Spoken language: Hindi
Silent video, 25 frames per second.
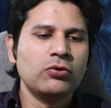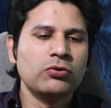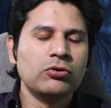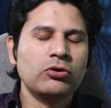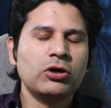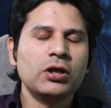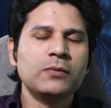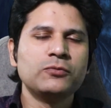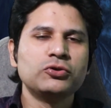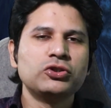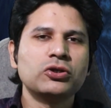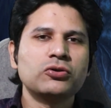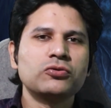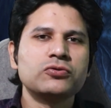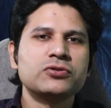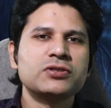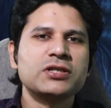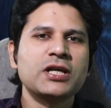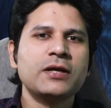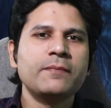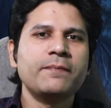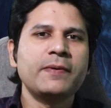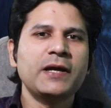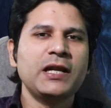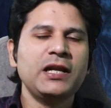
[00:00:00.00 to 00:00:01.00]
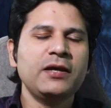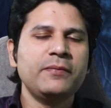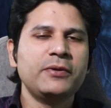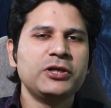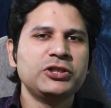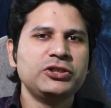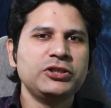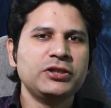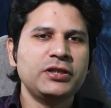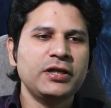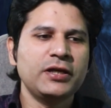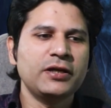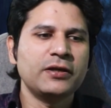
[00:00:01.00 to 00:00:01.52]
उन्होंने मुझे कुछ टाइम पहले
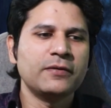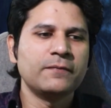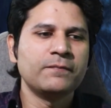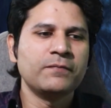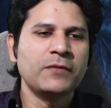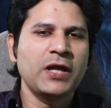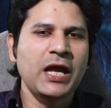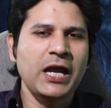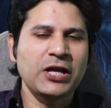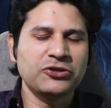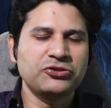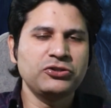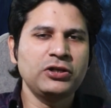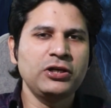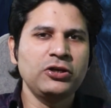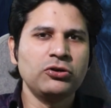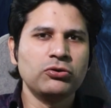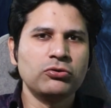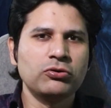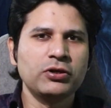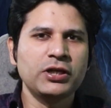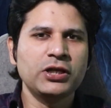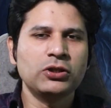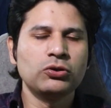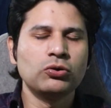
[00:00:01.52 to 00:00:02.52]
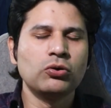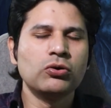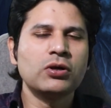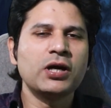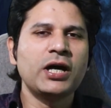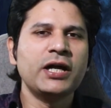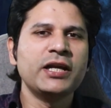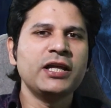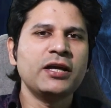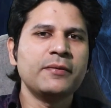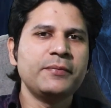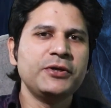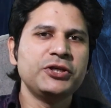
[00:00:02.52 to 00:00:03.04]
भेजी थी एक्चुअली उन्होंने ये दो
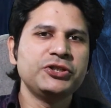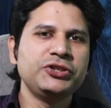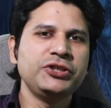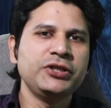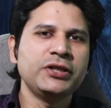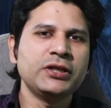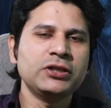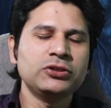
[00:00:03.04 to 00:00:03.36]
कहानियाँ भेजी